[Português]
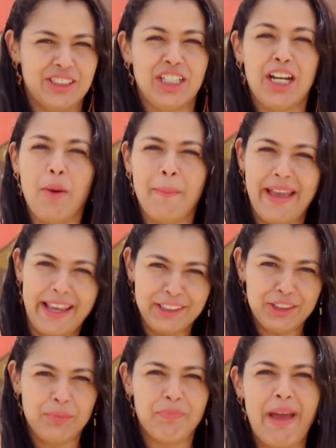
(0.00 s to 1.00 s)

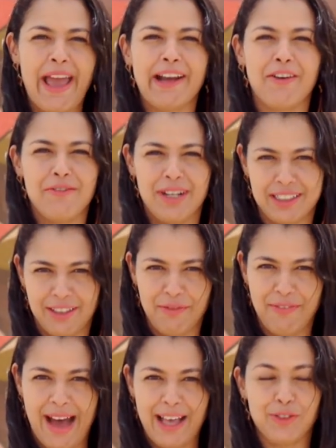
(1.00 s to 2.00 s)
Geralmente pegam um
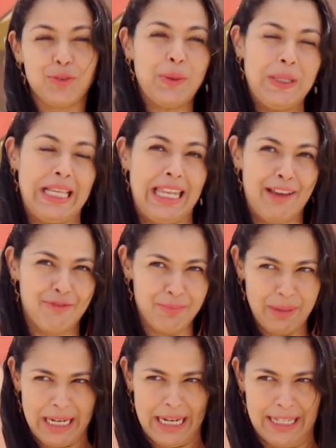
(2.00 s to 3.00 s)
artefato e levam
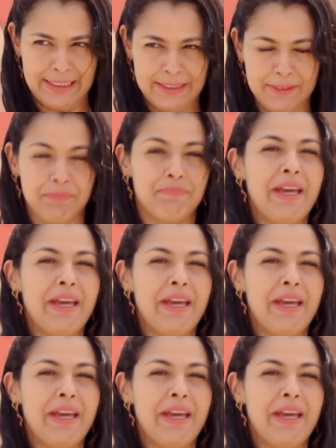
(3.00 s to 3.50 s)
para casa.